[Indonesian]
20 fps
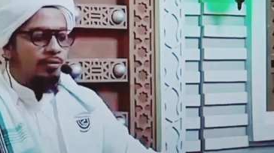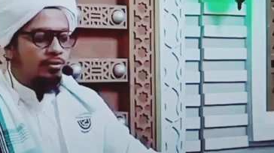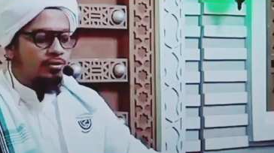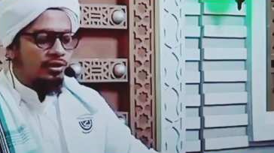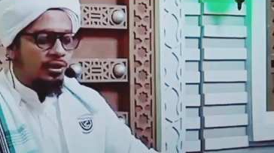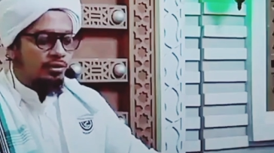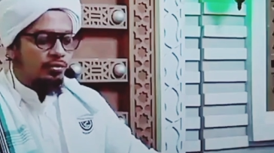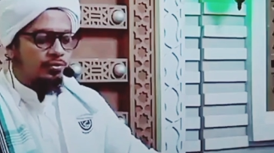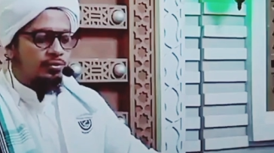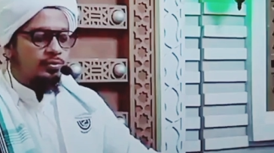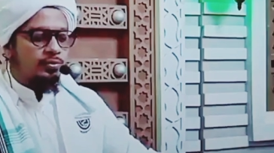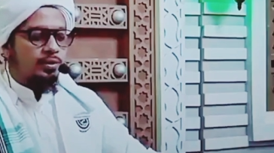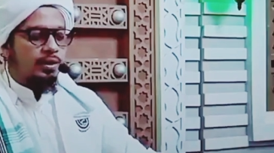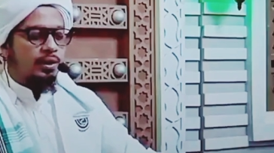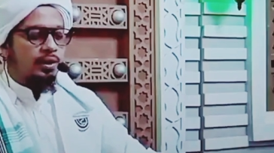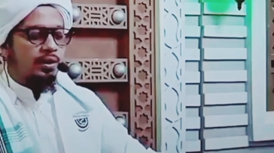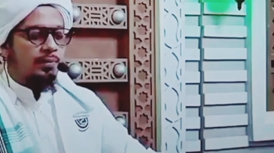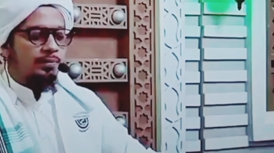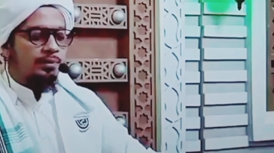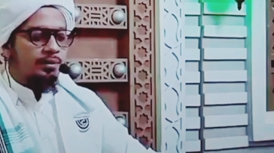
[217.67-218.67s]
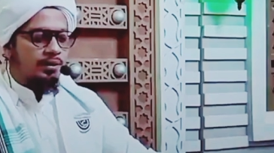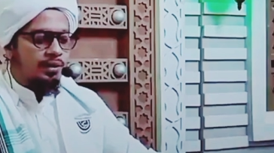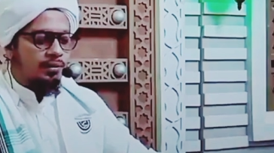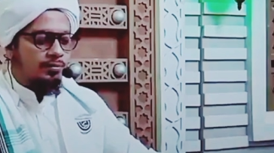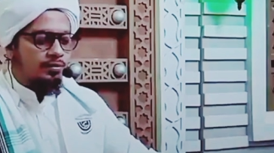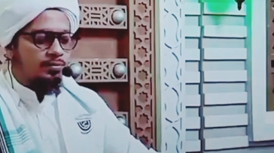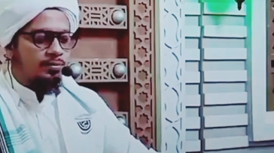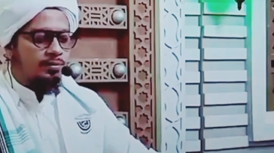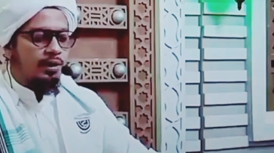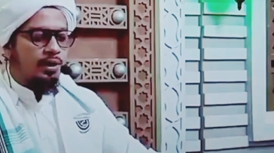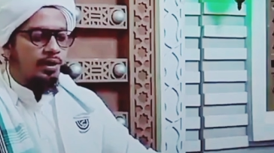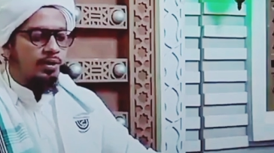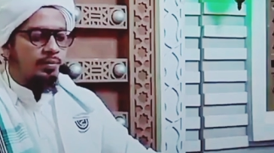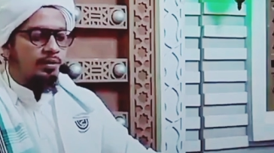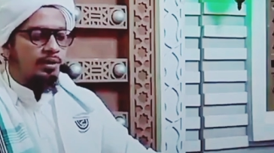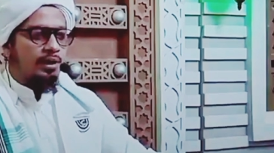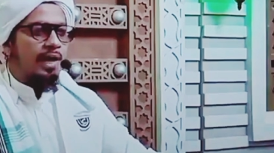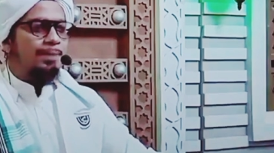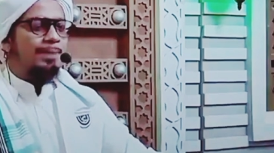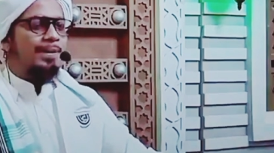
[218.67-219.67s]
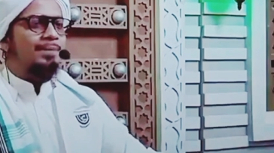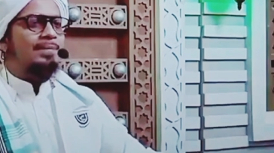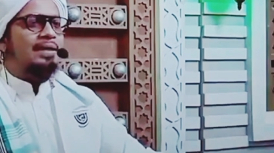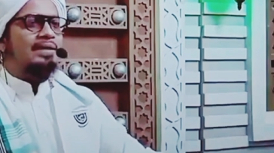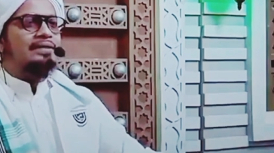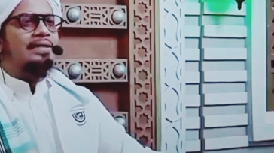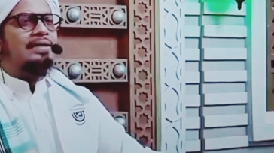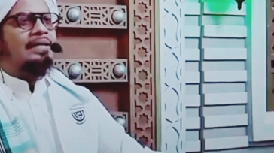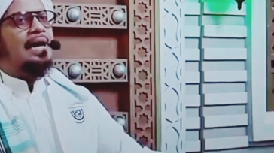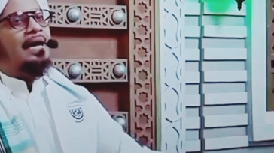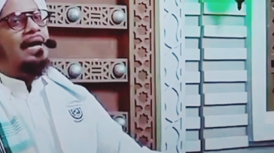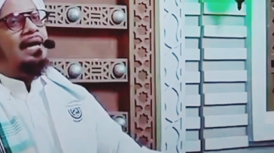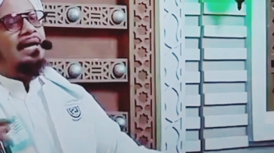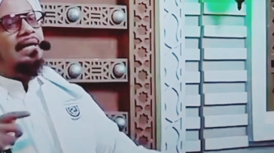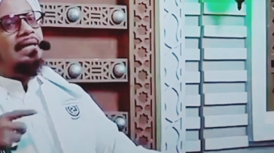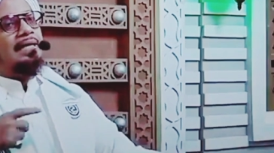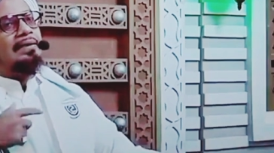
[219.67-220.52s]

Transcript: 51 bismillahirrahmanirrahim bismillahirrahmanirrahim. Kapan bacanya?